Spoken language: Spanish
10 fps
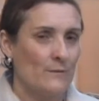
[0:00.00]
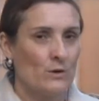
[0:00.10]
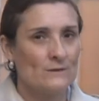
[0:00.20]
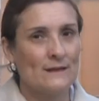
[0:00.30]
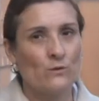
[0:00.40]

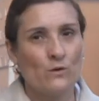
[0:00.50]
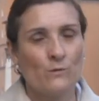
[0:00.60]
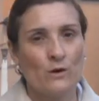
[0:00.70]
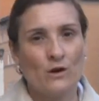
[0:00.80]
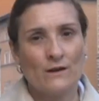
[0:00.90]
un saludo
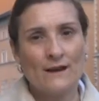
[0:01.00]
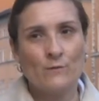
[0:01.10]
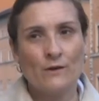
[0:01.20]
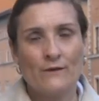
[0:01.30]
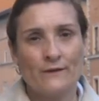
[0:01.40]
muy cordial,
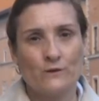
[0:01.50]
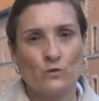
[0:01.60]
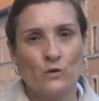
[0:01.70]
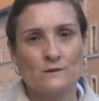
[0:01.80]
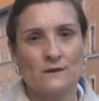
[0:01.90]
muy
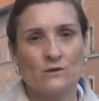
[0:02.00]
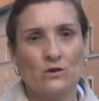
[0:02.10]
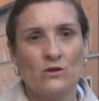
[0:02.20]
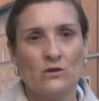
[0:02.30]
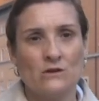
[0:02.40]
afectuoso a
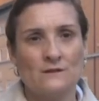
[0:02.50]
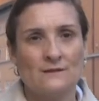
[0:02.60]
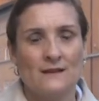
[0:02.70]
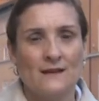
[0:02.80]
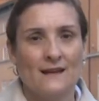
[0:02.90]
todos.
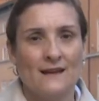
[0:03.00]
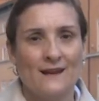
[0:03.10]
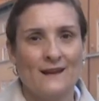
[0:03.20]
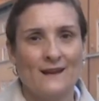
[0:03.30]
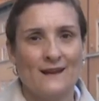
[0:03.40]

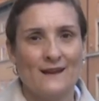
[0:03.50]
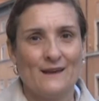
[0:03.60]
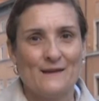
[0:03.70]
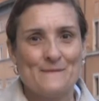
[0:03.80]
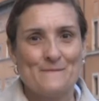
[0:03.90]

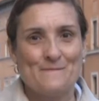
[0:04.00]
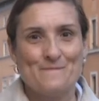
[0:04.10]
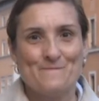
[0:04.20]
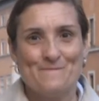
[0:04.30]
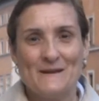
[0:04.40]
Eh,
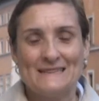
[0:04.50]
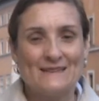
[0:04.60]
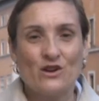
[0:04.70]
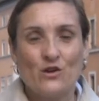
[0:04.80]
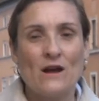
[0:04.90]
el
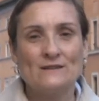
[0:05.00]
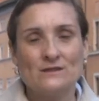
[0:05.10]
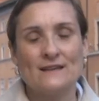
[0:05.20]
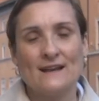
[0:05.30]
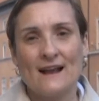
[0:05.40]
Señor nos ha hecho
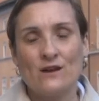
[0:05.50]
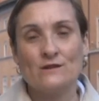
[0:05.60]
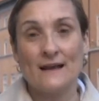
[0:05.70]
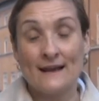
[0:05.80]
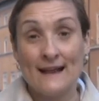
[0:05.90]
este regalo
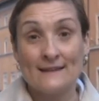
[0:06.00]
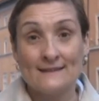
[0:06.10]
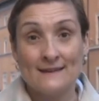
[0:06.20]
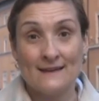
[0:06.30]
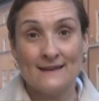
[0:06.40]
tan
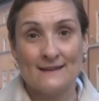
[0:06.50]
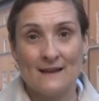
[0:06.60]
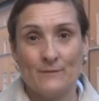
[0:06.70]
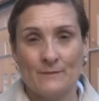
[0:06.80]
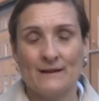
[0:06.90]
grande de
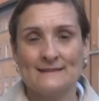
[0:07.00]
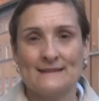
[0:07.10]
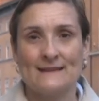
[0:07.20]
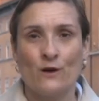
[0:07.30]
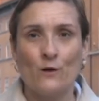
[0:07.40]
la primera
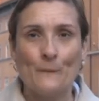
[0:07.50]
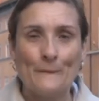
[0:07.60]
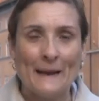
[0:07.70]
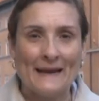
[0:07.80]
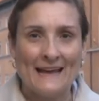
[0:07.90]
Santa
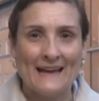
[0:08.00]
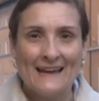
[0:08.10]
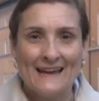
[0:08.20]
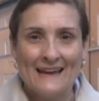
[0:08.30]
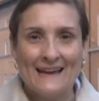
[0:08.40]
Colombiana.
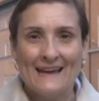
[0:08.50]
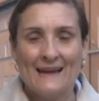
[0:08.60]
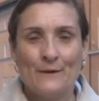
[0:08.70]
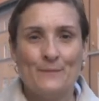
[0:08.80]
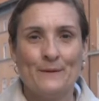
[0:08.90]

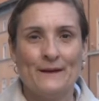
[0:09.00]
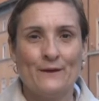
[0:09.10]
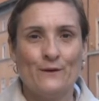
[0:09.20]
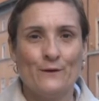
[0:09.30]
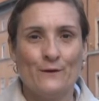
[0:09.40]

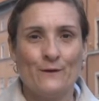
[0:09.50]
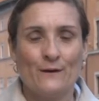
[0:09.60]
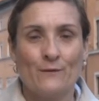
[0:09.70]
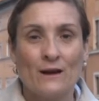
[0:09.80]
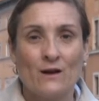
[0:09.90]
Espero
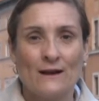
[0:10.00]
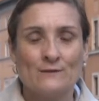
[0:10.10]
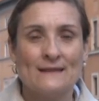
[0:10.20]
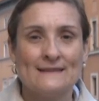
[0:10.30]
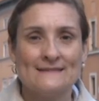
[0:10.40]
que bueno, que
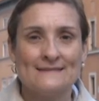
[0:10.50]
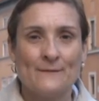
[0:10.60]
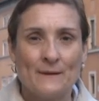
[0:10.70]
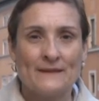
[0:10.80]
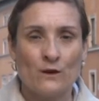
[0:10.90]
ustedes
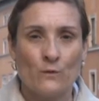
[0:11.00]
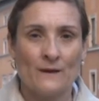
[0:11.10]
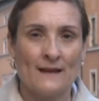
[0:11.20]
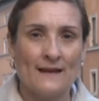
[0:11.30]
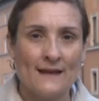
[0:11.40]
sepan
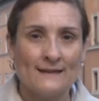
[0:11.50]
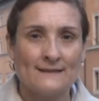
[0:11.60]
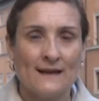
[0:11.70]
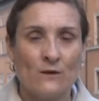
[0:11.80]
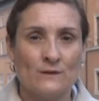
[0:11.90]
descubrir en
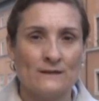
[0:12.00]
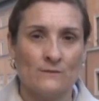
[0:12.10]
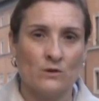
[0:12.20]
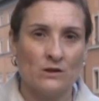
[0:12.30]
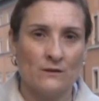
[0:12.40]
ella un
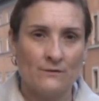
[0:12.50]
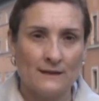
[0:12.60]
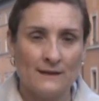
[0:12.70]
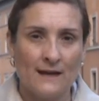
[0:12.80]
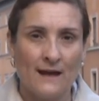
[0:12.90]
testimonio de
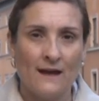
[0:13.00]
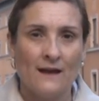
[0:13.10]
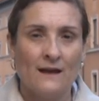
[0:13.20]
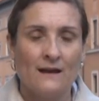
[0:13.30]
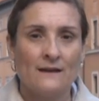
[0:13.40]
vida
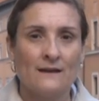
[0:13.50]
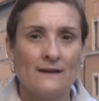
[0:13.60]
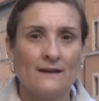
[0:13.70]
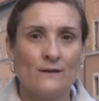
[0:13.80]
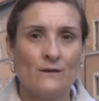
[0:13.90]

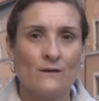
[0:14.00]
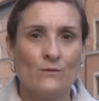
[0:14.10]
y